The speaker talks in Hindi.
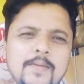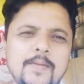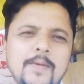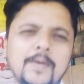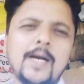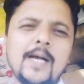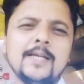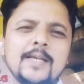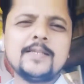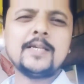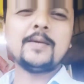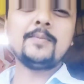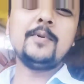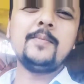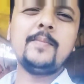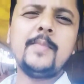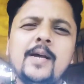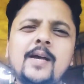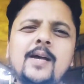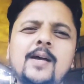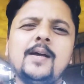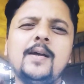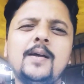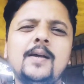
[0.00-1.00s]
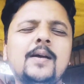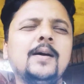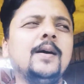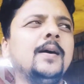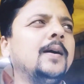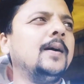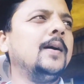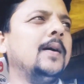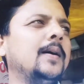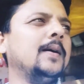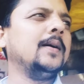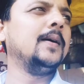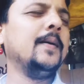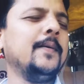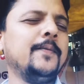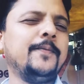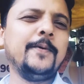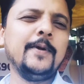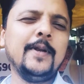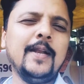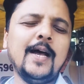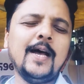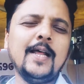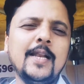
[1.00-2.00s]
तो गैज़ अभी मैं
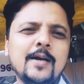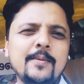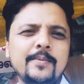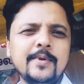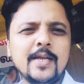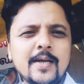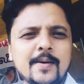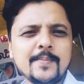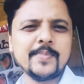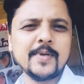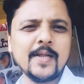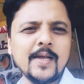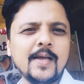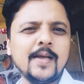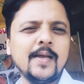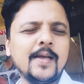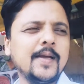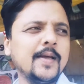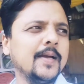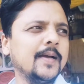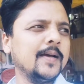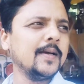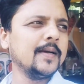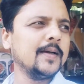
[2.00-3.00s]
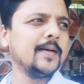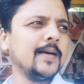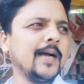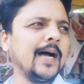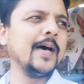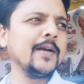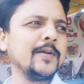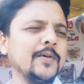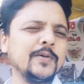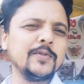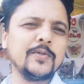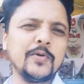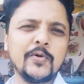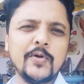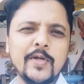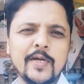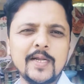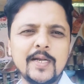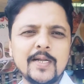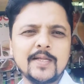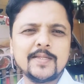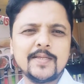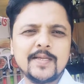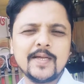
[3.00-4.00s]
फ़िलहाल अभी अपने कार को
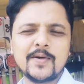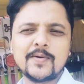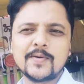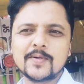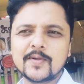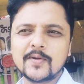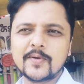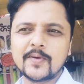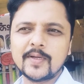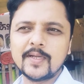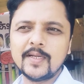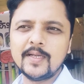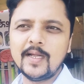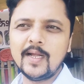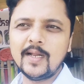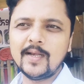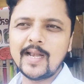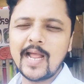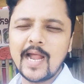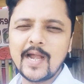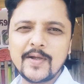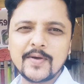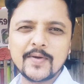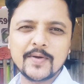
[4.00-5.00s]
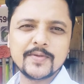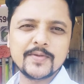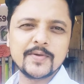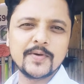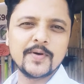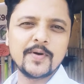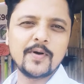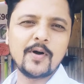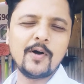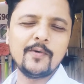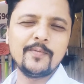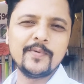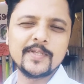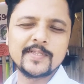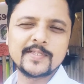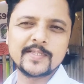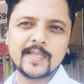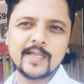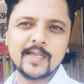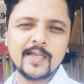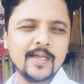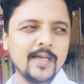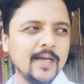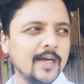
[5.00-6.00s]
धोने के लिए दिया हूँ क्योंकि नाइट को जो
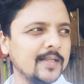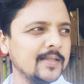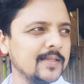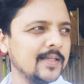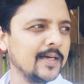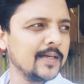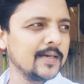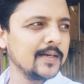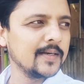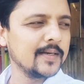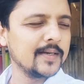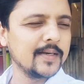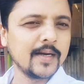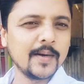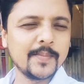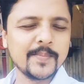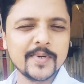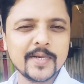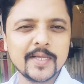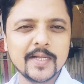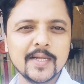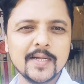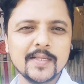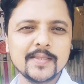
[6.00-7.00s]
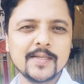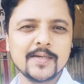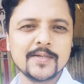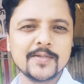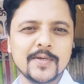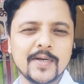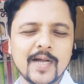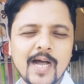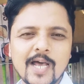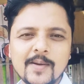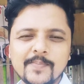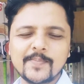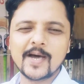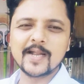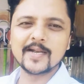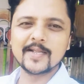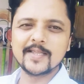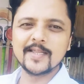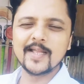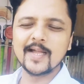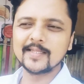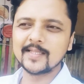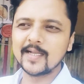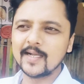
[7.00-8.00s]
ऑफिस के अंदर कंपनी के अंदर जो कार
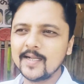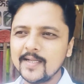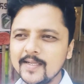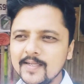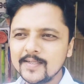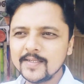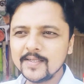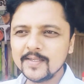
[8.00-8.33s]
पार्क किया था